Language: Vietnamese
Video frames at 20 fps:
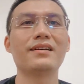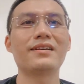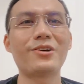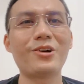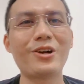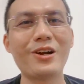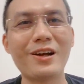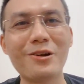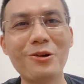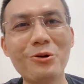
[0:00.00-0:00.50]

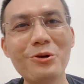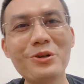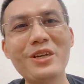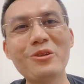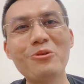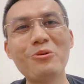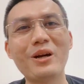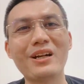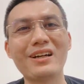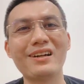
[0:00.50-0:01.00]
gọi là lỗi
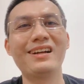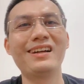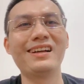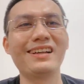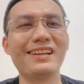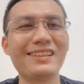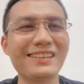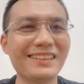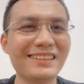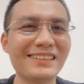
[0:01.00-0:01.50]
kỹ thuật.
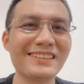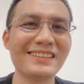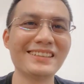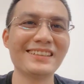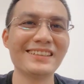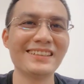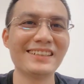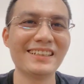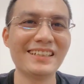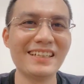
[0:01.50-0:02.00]

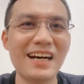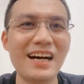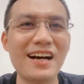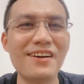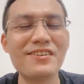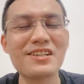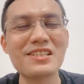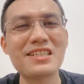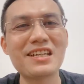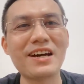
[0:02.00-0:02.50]

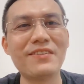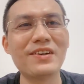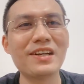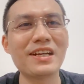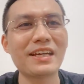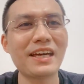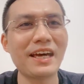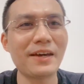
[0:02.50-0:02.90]
Vâng, xin cảm ơn anh